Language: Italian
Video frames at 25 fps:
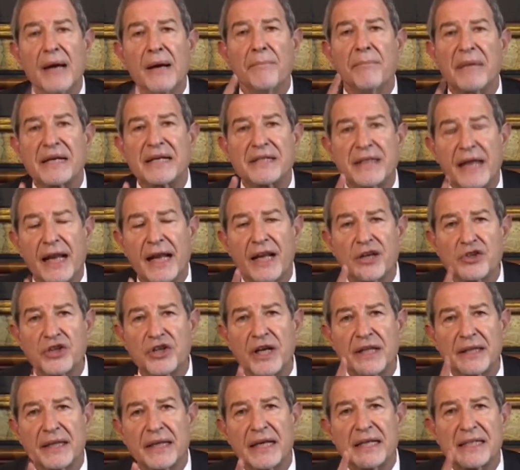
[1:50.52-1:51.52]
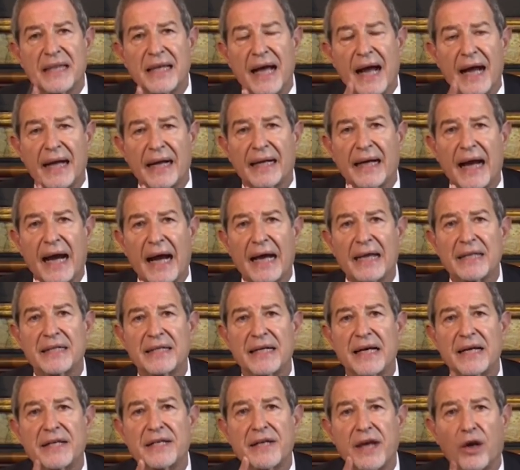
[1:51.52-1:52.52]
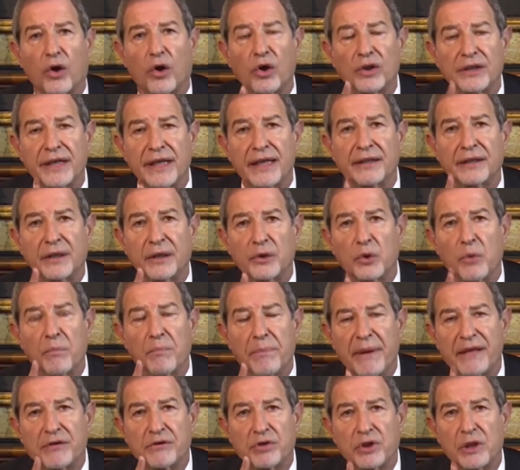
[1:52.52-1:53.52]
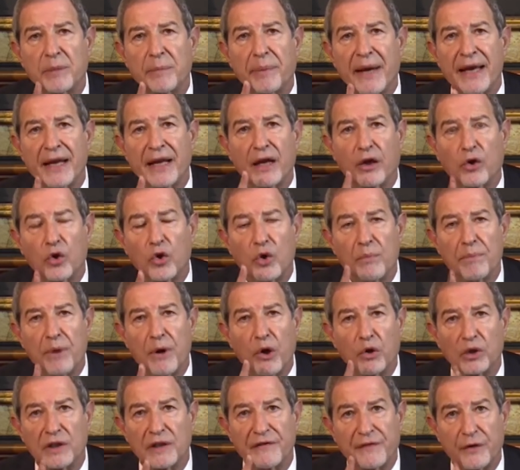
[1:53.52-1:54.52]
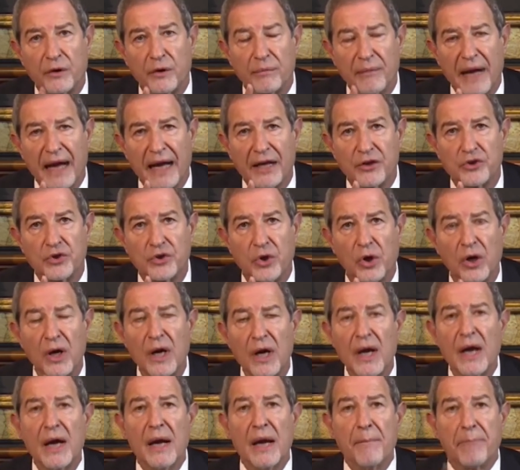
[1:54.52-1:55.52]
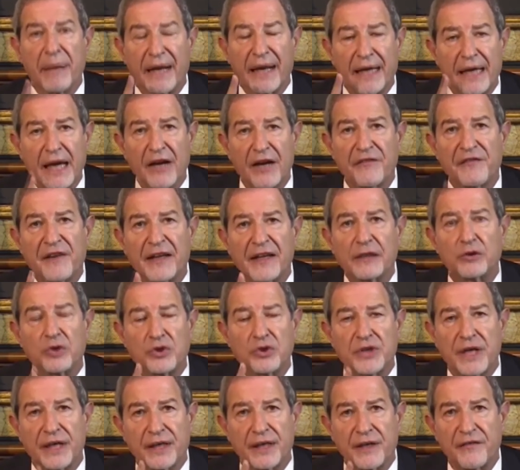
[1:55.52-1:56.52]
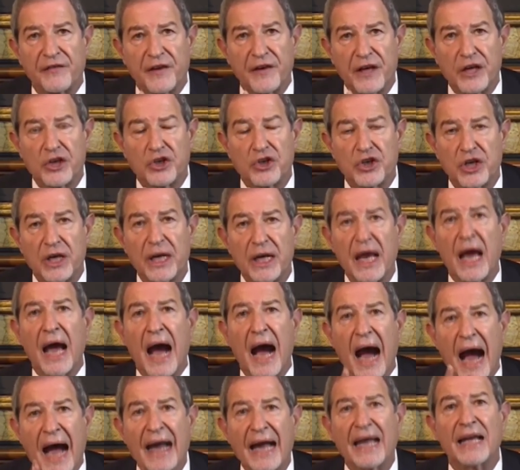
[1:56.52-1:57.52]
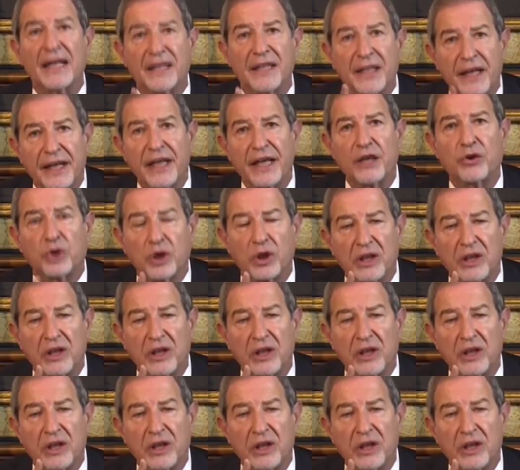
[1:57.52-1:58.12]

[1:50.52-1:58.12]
ma se la gente sta a casa e si accontenta di un pezzo di pane con un poco di formaggio, perché ha fatto sacrifici, ha il diritto di